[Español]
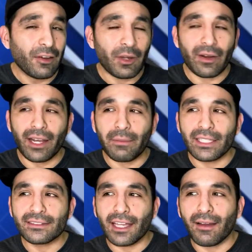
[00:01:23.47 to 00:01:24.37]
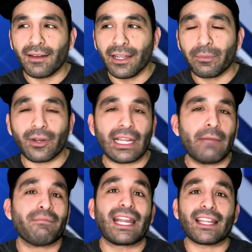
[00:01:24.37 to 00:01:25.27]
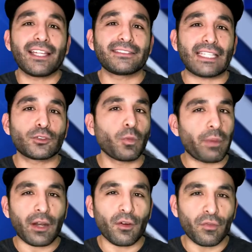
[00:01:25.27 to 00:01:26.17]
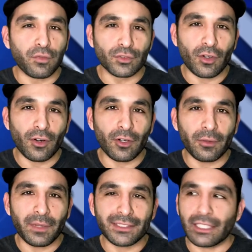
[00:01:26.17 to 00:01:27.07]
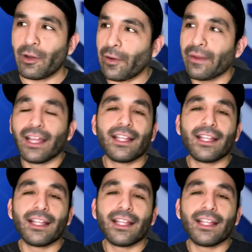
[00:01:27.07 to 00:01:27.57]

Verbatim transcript: Bueno, es lamentable porque en verdad está súper confuso los nombres y bueno,